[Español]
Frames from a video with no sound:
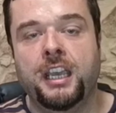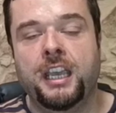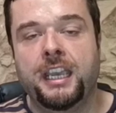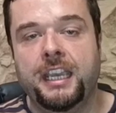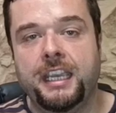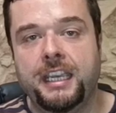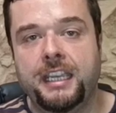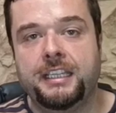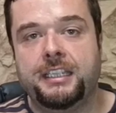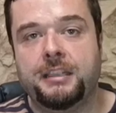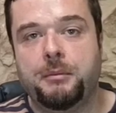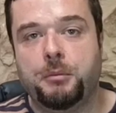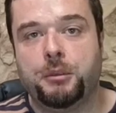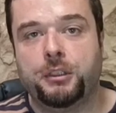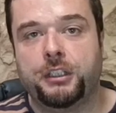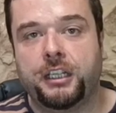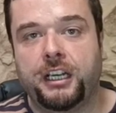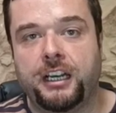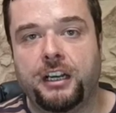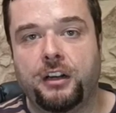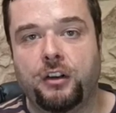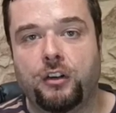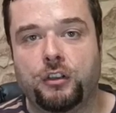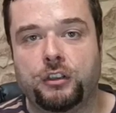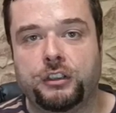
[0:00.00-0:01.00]
y se
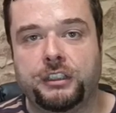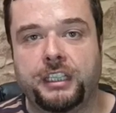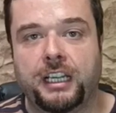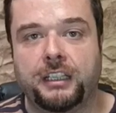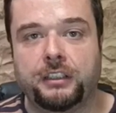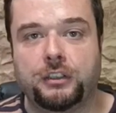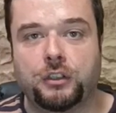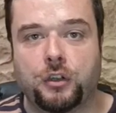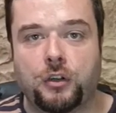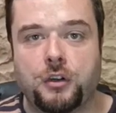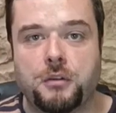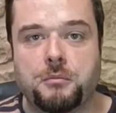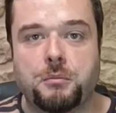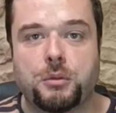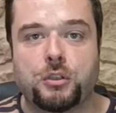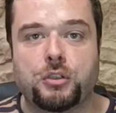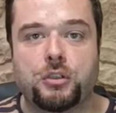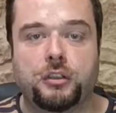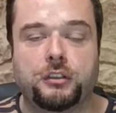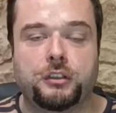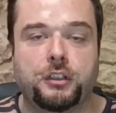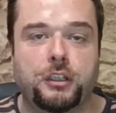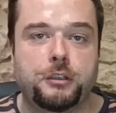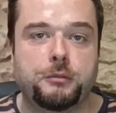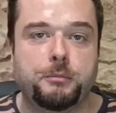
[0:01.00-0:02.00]
pondrán en contacto con
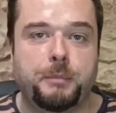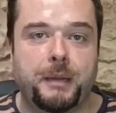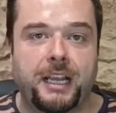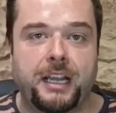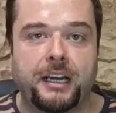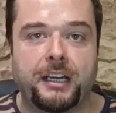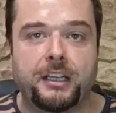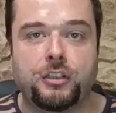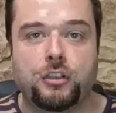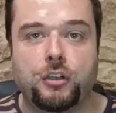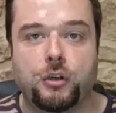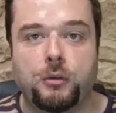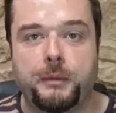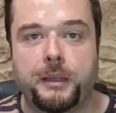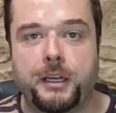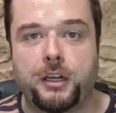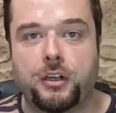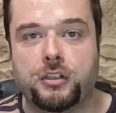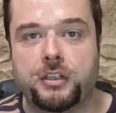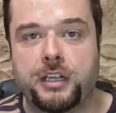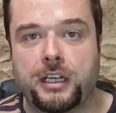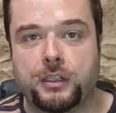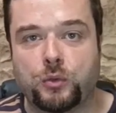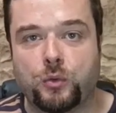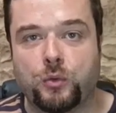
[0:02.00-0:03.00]
vosotros para
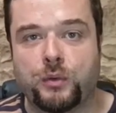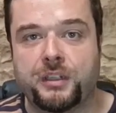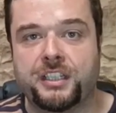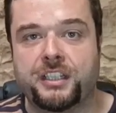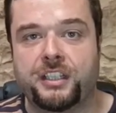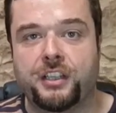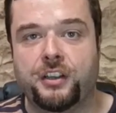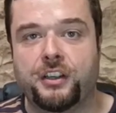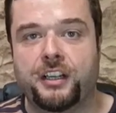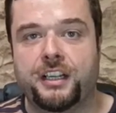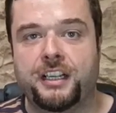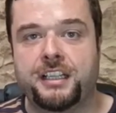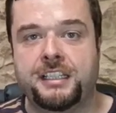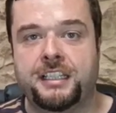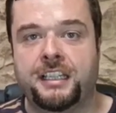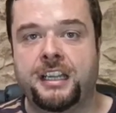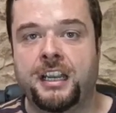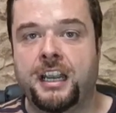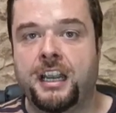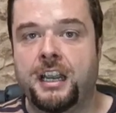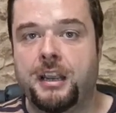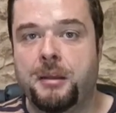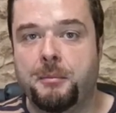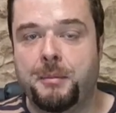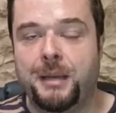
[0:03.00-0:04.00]
resolveros las cuestiones
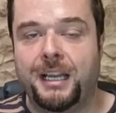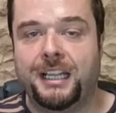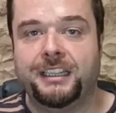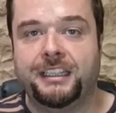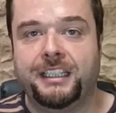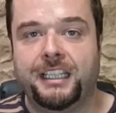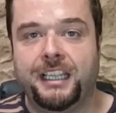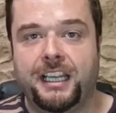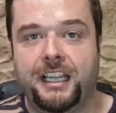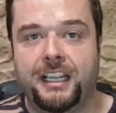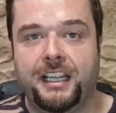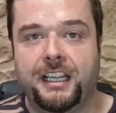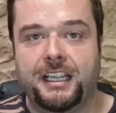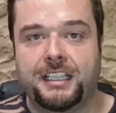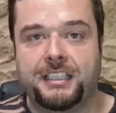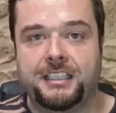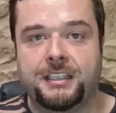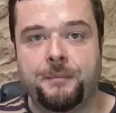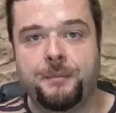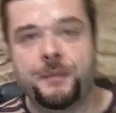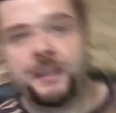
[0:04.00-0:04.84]
planteadas.